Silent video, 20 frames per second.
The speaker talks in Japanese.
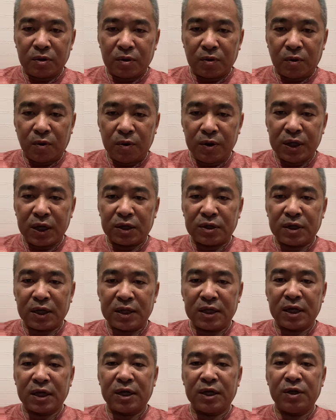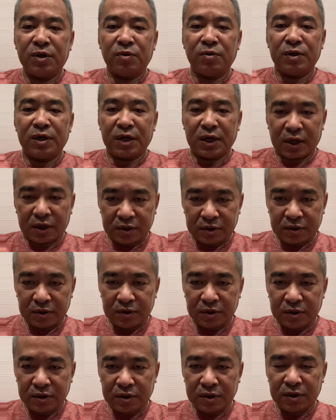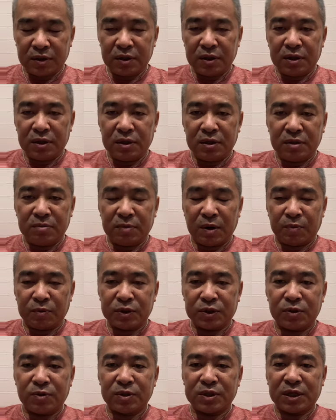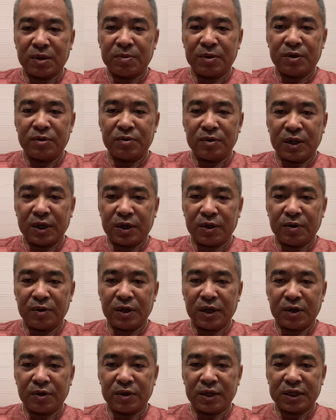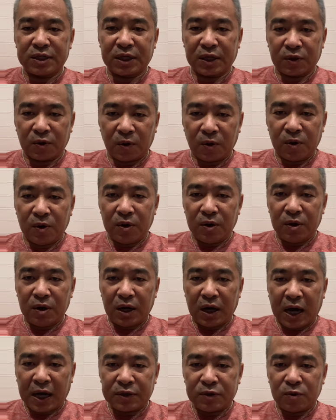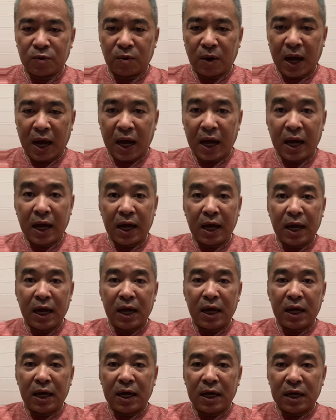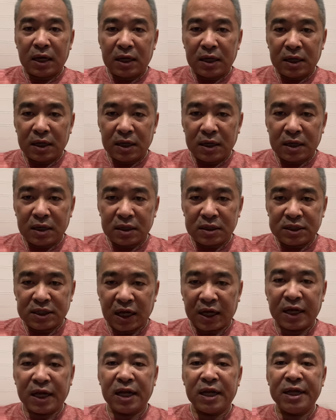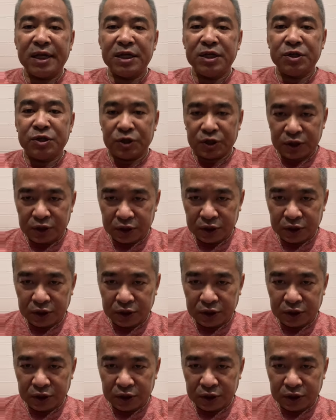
翻訳ができるようになる。まあ、もちろん喋るのできるようになるんですけど、あとは、チャネリング、